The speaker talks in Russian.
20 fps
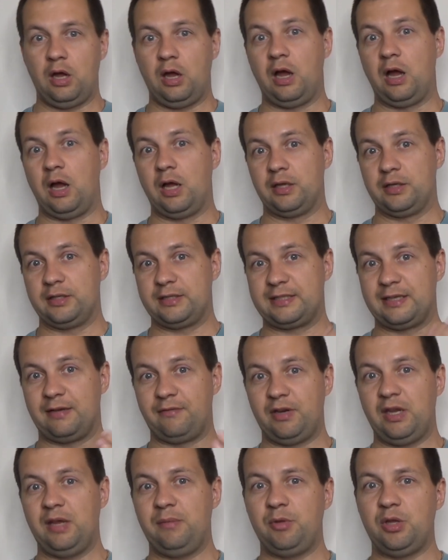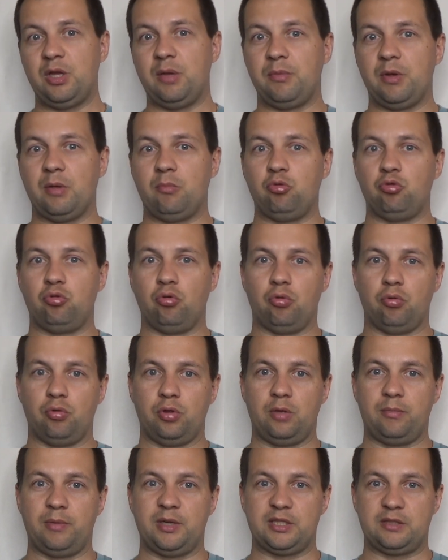а со временем я буду
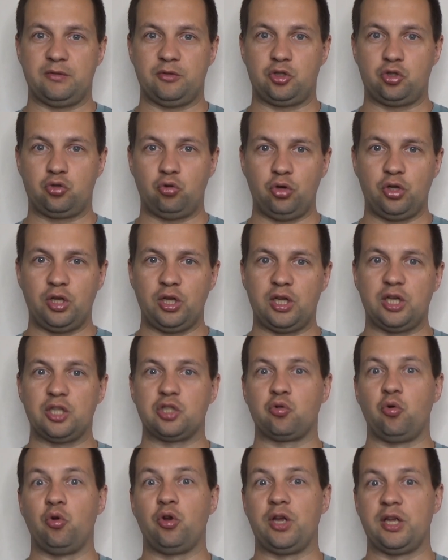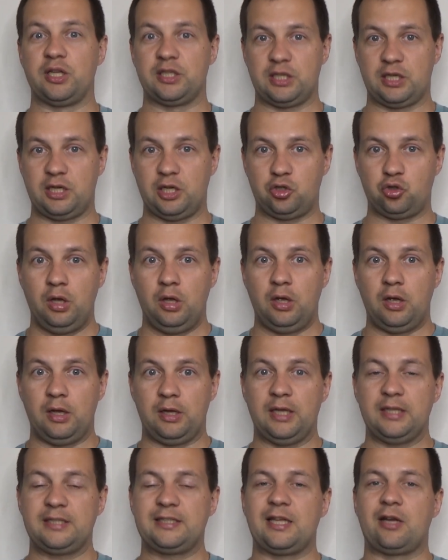намазывать столько икры, сколько я захочу.
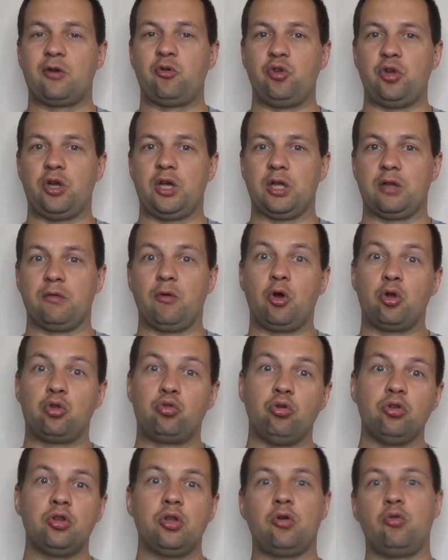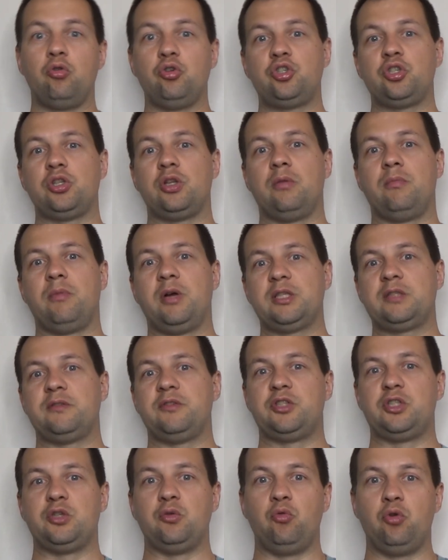Я сторонник этого. Кто-то хочет
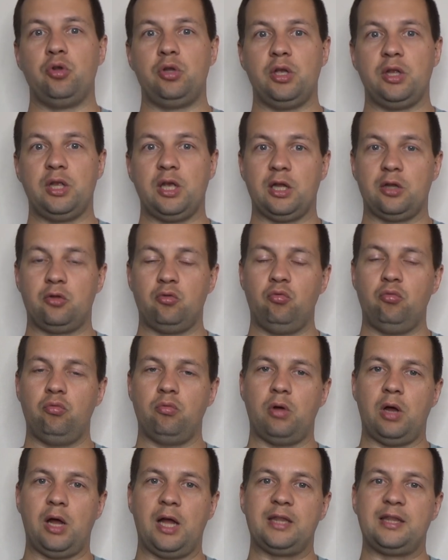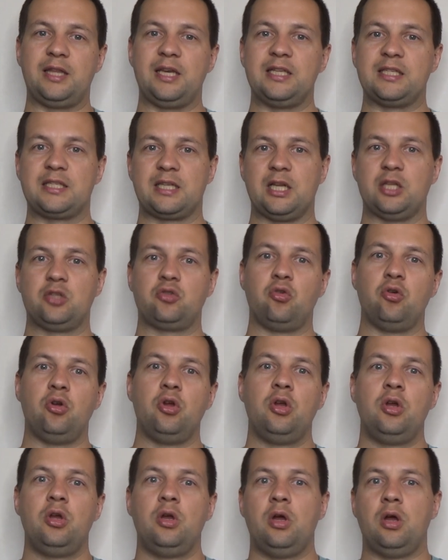намазывать сегодня не одну, а три сразу
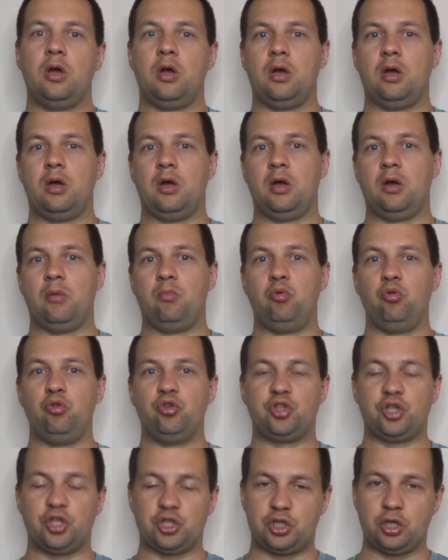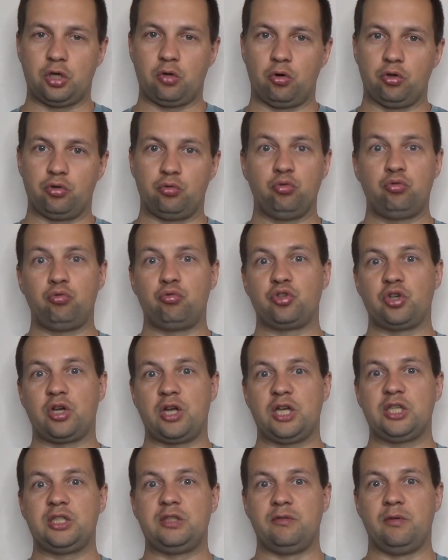э, булочки с икрой. Тут уже
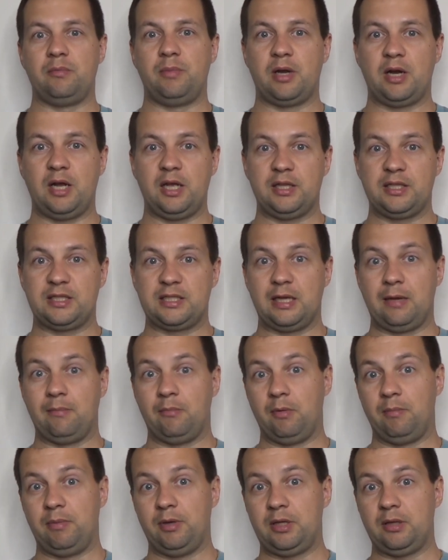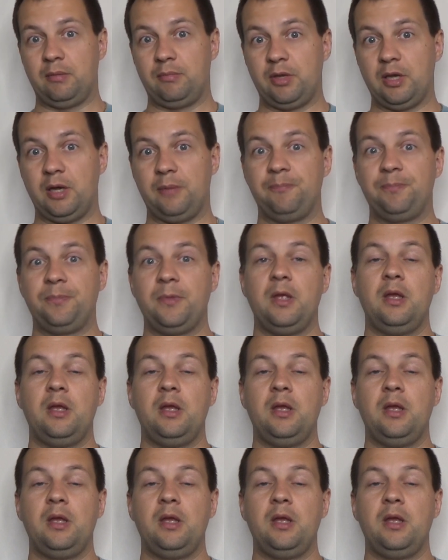каждый выбирает сам. Об этом я